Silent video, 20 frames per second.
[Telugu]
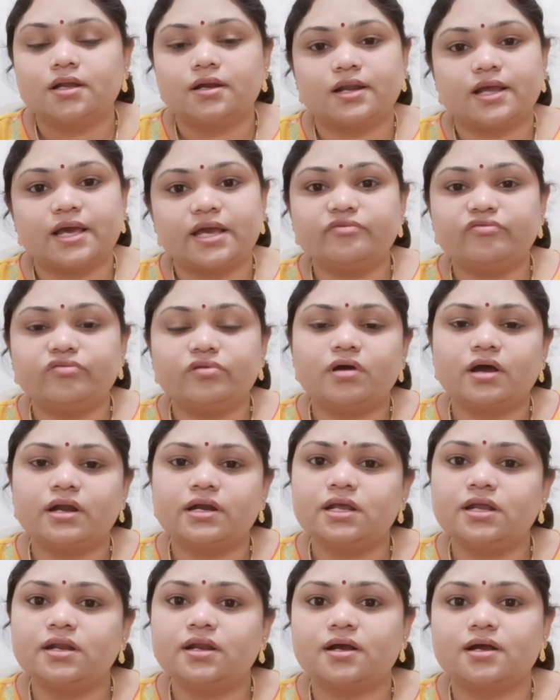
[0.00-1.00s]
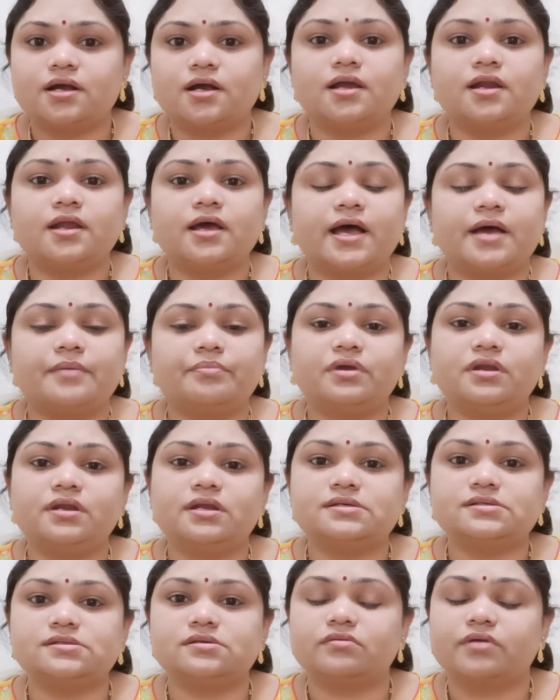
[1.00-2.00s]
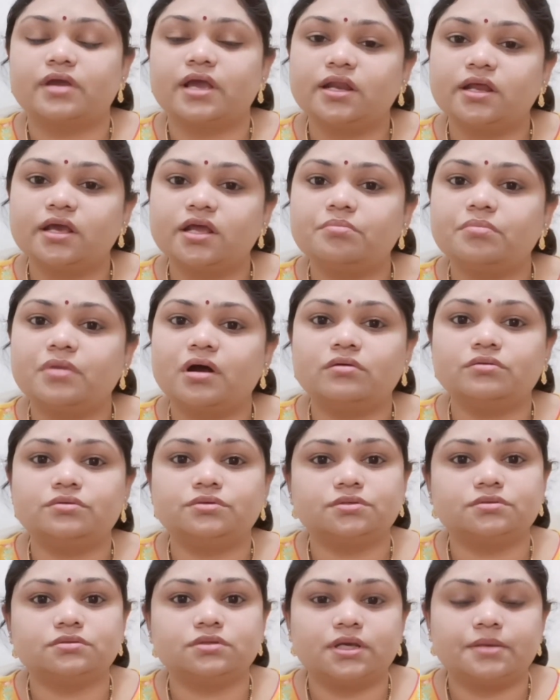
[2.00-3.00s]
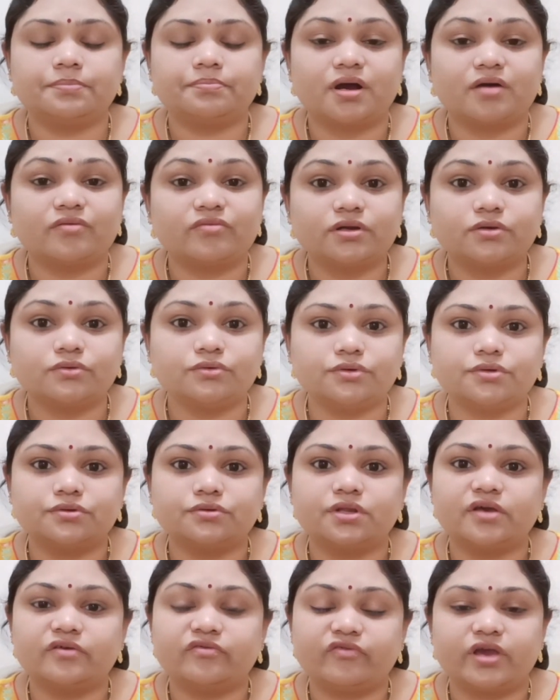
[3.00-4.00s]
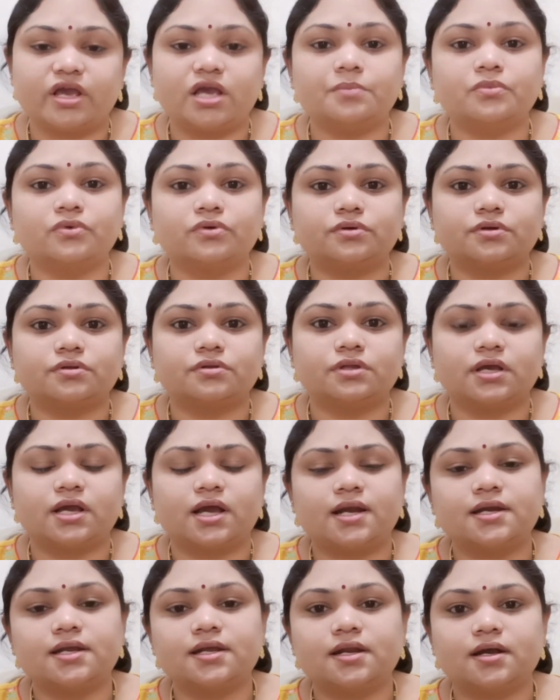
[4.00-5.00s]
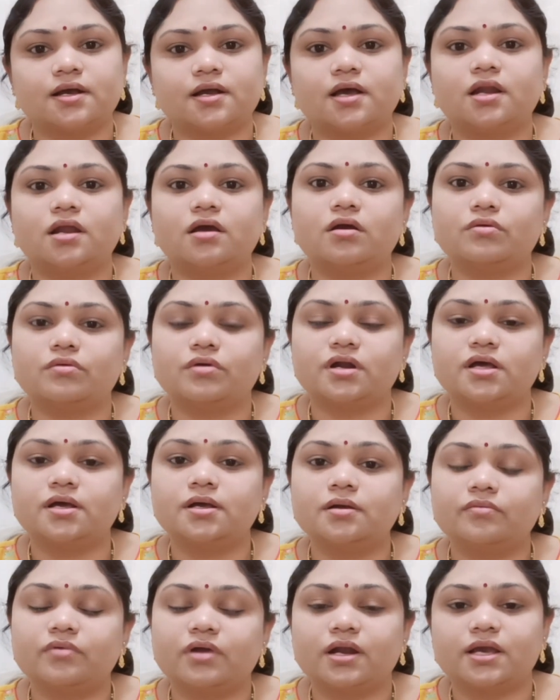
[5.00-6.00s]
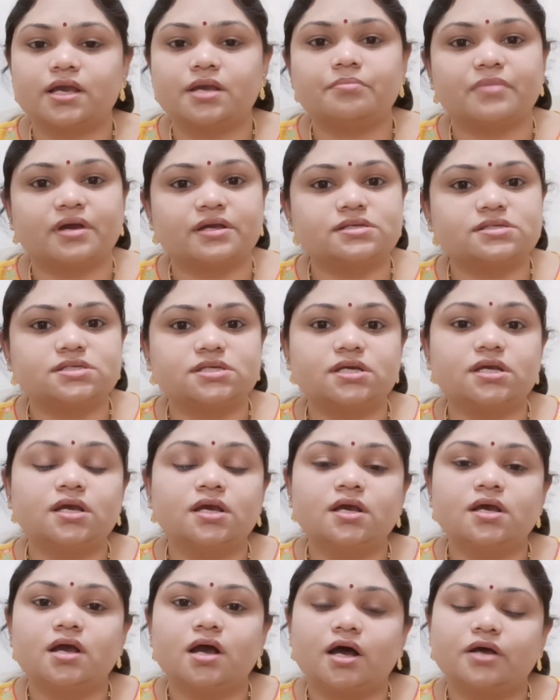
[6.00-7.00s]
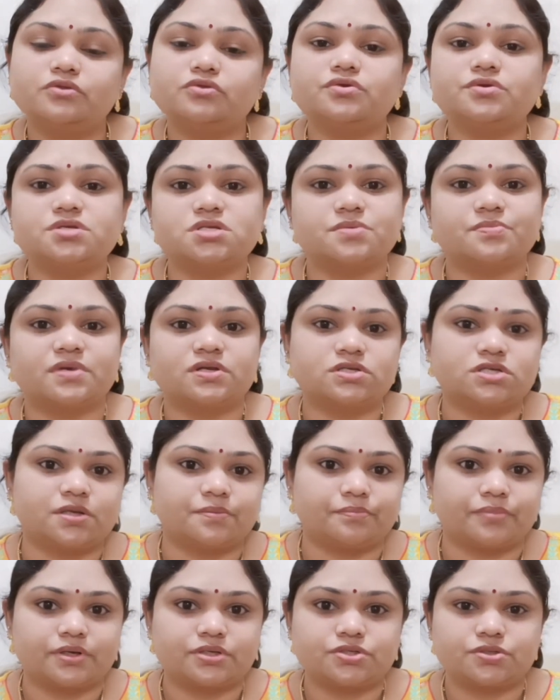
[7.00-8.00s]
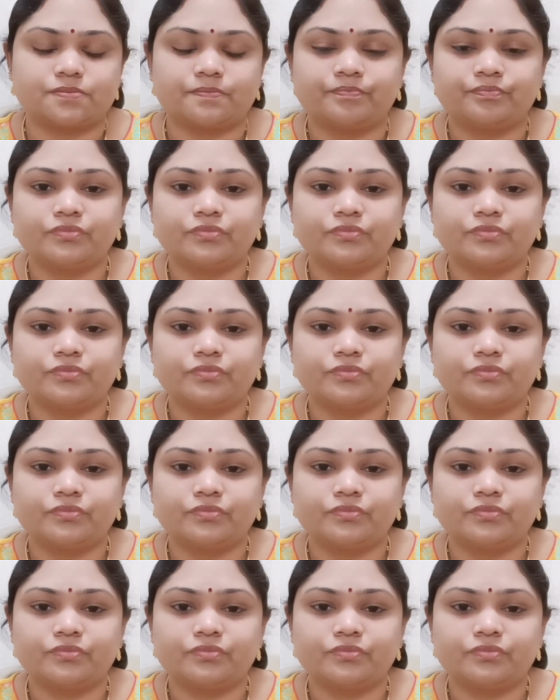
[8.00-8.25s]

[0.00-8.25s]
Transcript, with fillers: లైఫ్లో అన్ని రకాల హ్యాపీనెస్ కెరీర్ బాగుంటుంది పవర్ ఉంటుంది ఫేమ్ ఉంటుంది అన్ని రకాలుగా కూడా వాళ్ళకి మంచి అదృష్టం అని చెప్పచ్చు